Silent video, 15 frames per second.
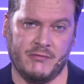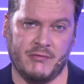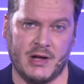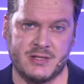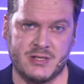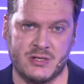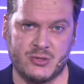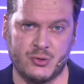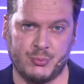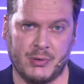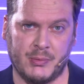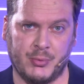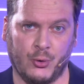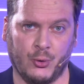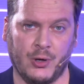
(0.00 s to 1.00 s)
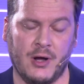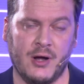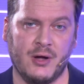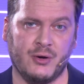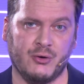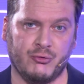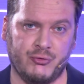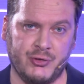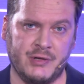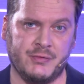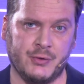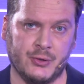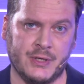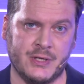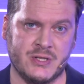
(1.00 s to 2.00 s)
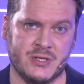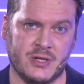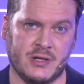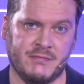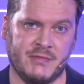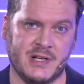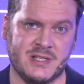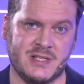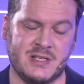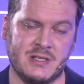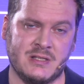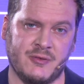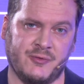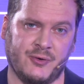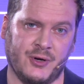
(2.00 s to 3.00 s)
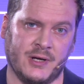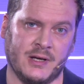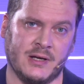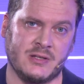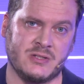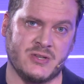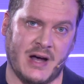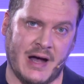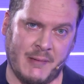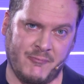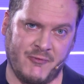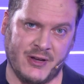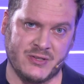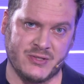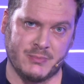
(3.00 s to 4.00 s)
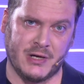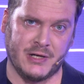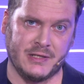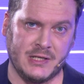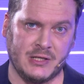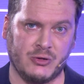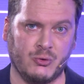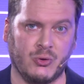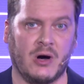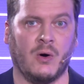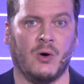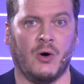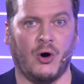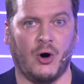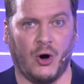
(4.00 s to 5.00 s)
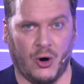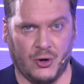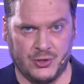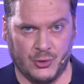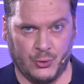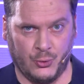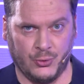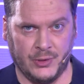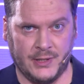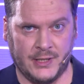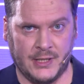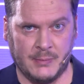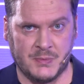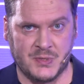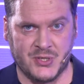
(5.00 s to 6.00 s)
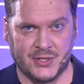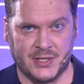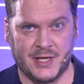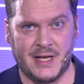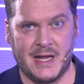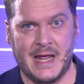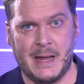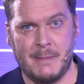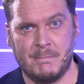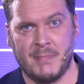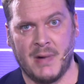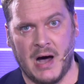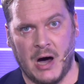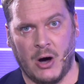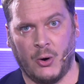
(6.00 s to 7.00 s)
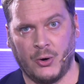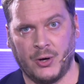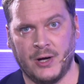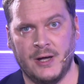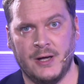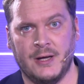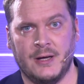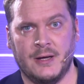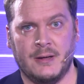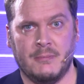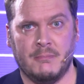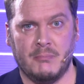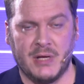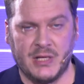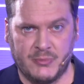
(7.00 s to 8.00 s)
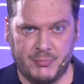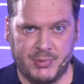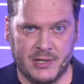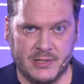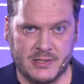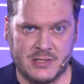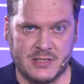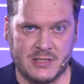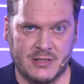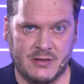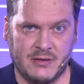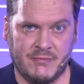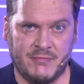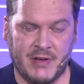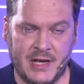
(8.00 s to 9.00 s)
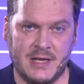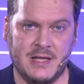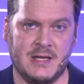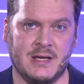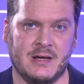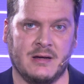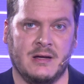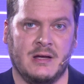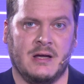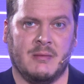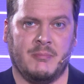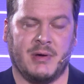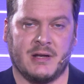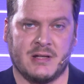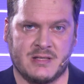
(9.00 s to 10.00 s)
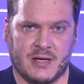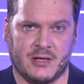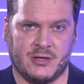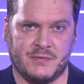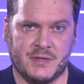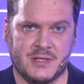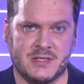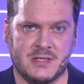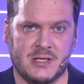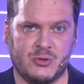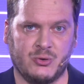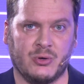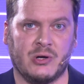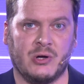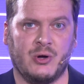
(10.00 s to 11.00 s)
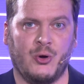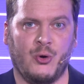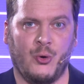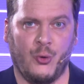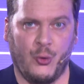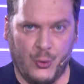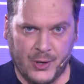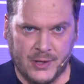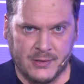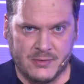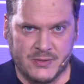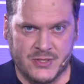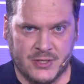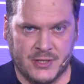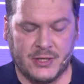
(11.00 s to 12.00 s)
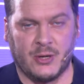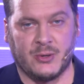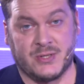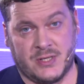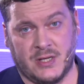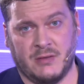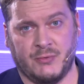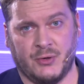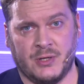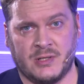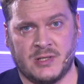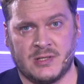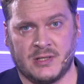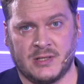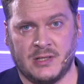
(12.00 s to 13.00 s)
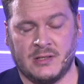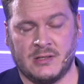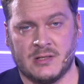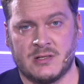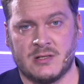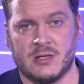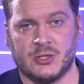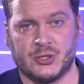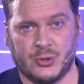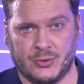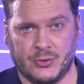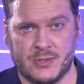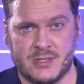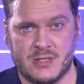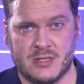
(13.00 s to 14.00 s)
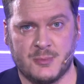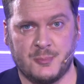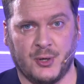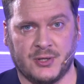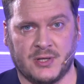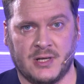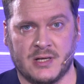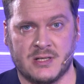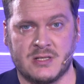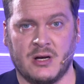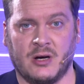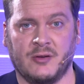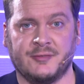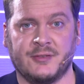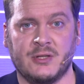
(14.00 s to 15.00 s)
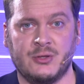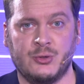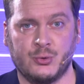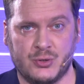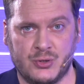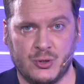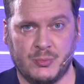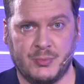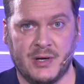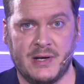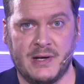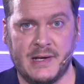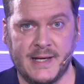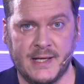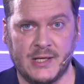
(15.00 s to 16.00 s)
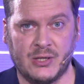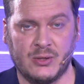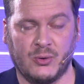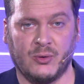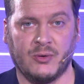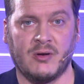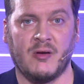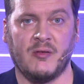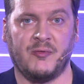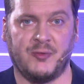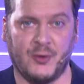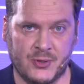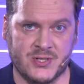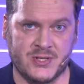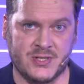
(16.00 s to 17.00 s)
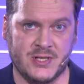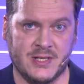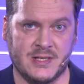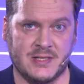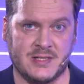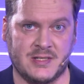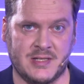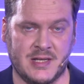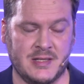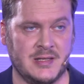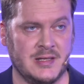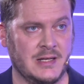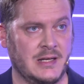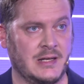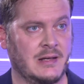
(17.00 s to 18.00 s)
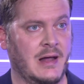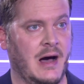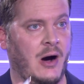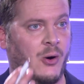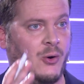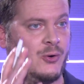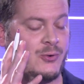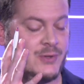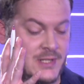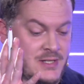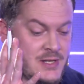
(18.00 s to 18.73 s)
weil es die Super Bowl Review ist, sondern weil es diese Folge zur Abwechslung mal nicht nur Audio-Only gibt, sondern eben auch mit Bild. Wenn ihr Bernhard Seikowitz nicht nur hören, sondern auch sehen wollt, dann geht jetzt in den Show Notes dieses Podcasts auf den YouTube-Link und flugs seht ihr ihn auch. Und